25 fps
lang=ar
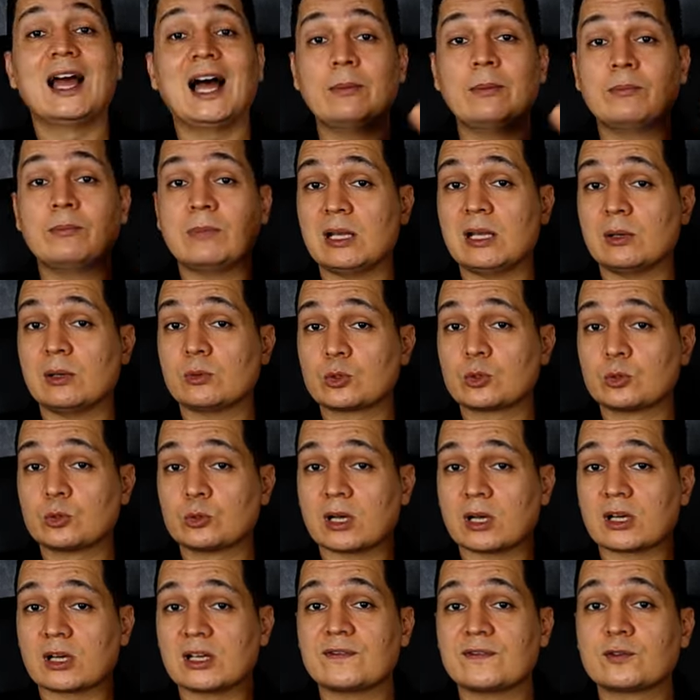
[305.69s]
اما لو
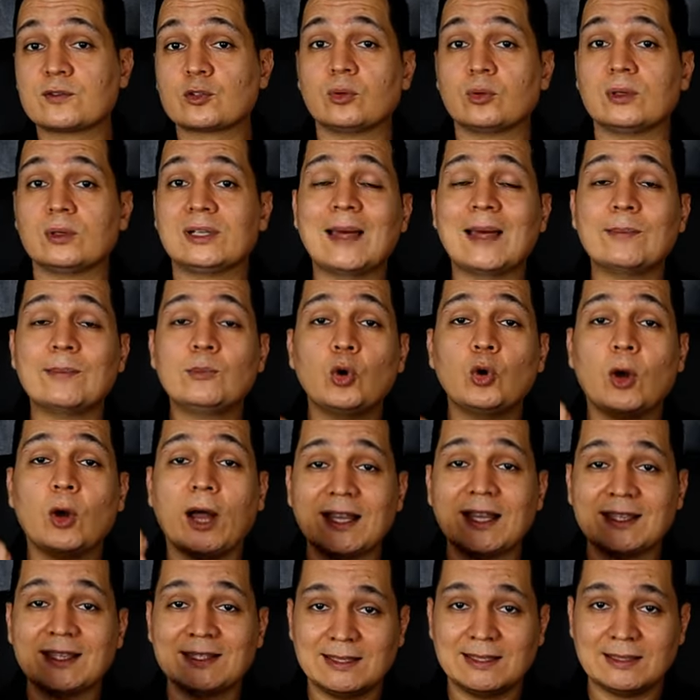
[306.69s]
السونار نفسه لم
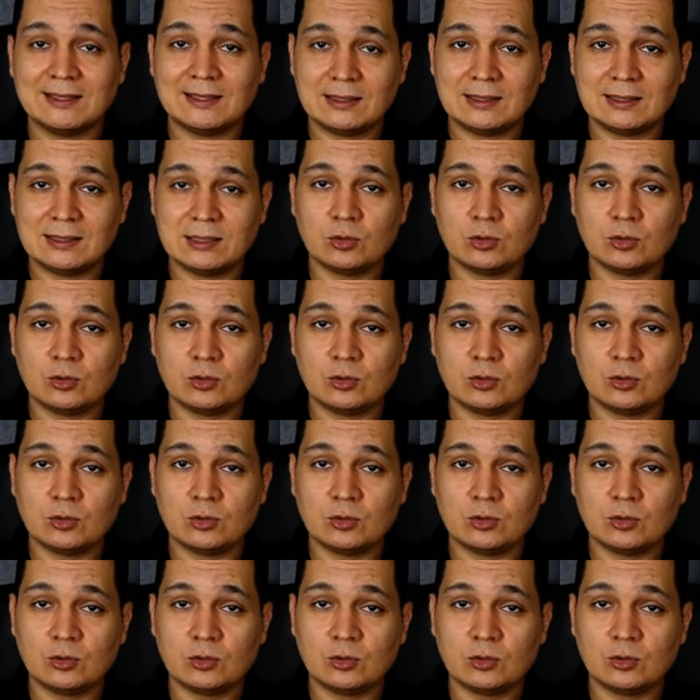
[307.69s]
يحدد